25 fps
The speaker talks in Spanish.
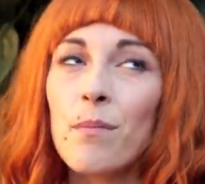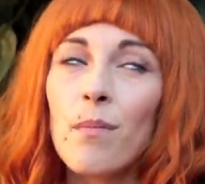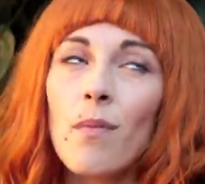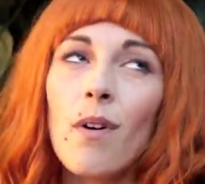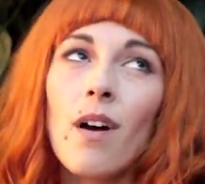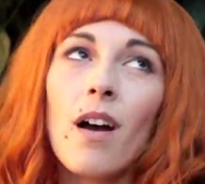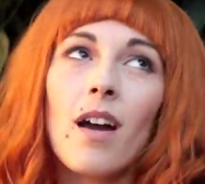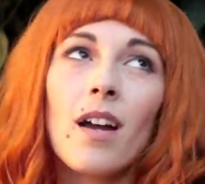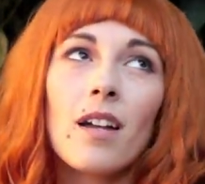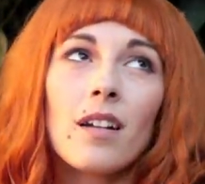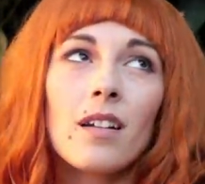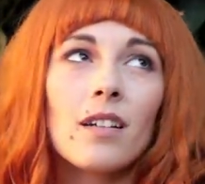
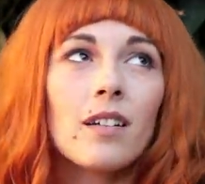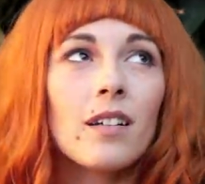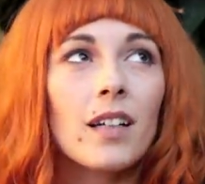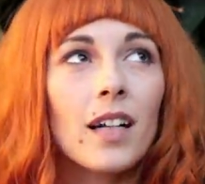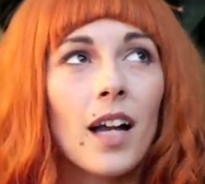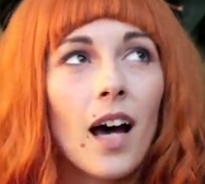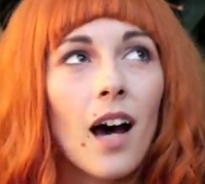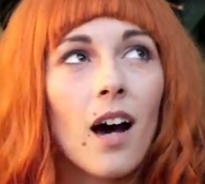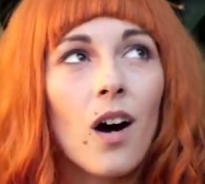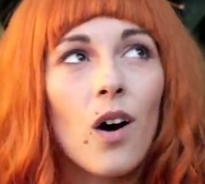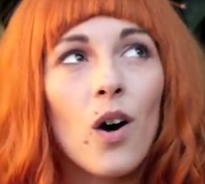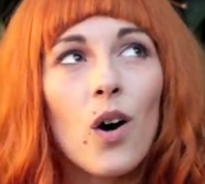Bueno,
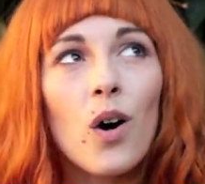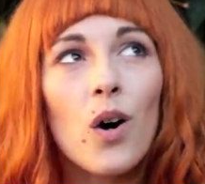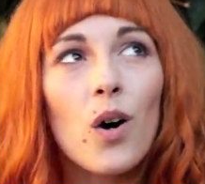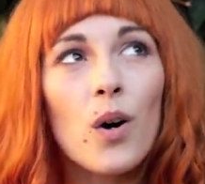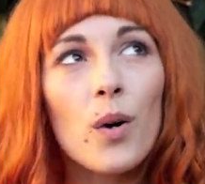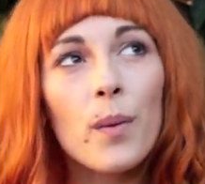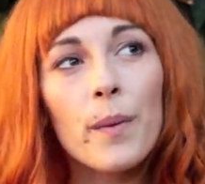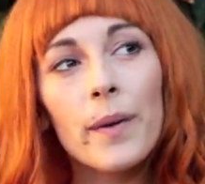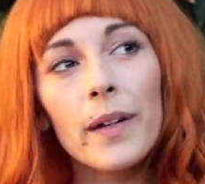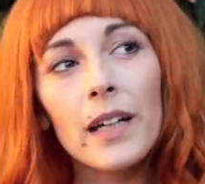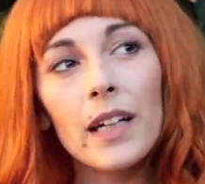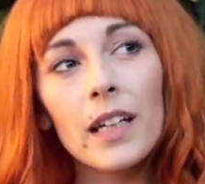era
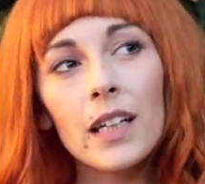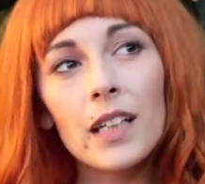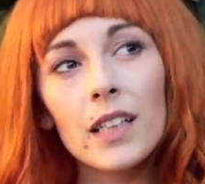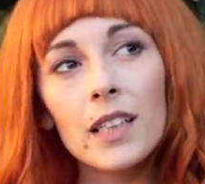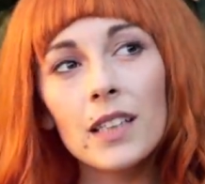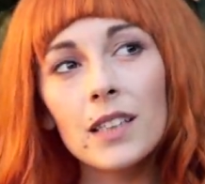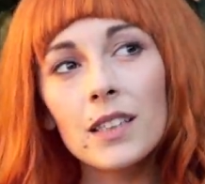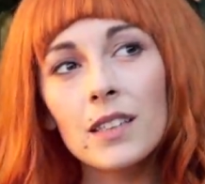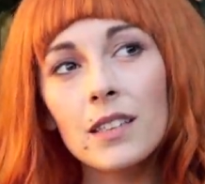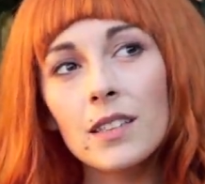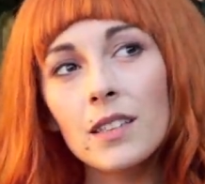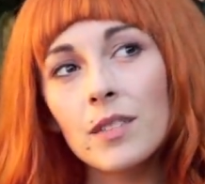
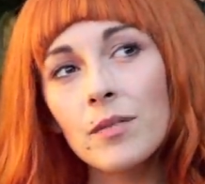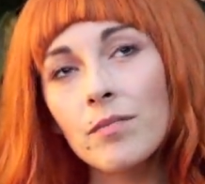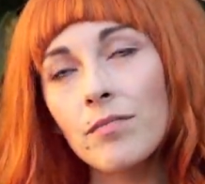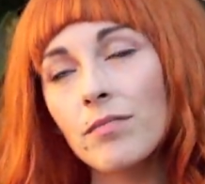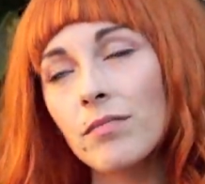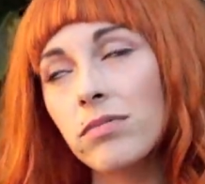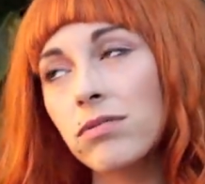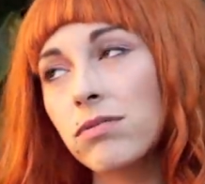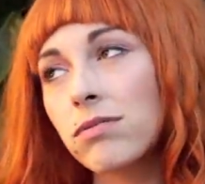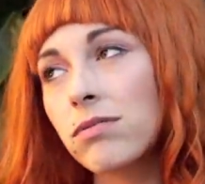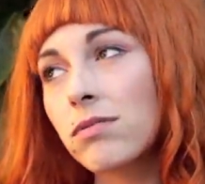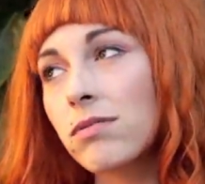joven.
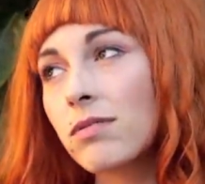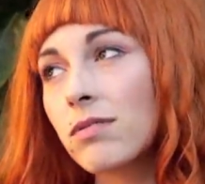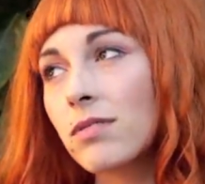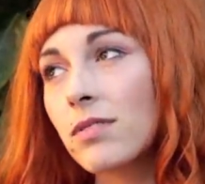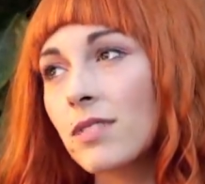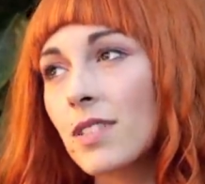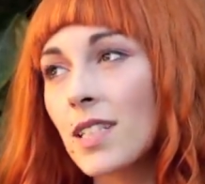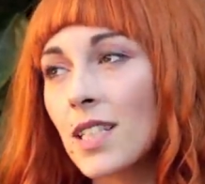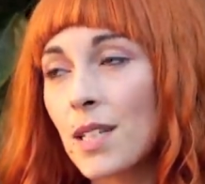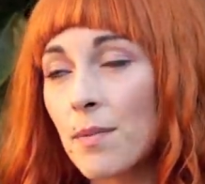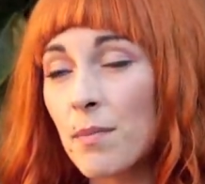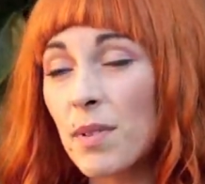
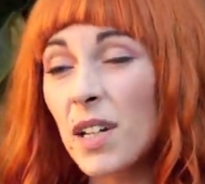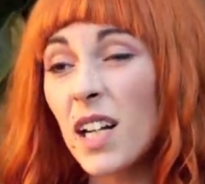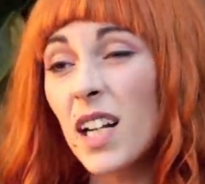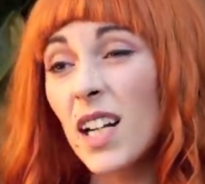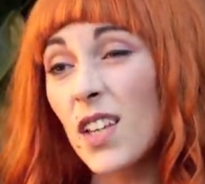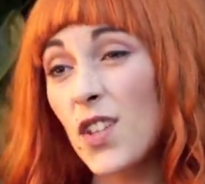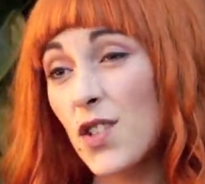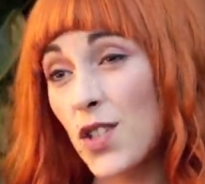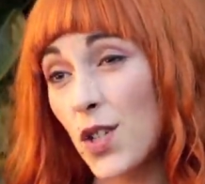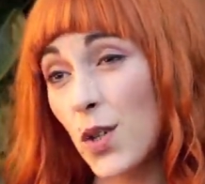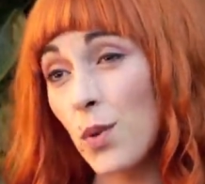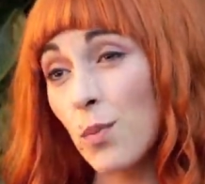Siempre
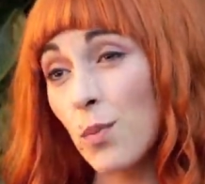quise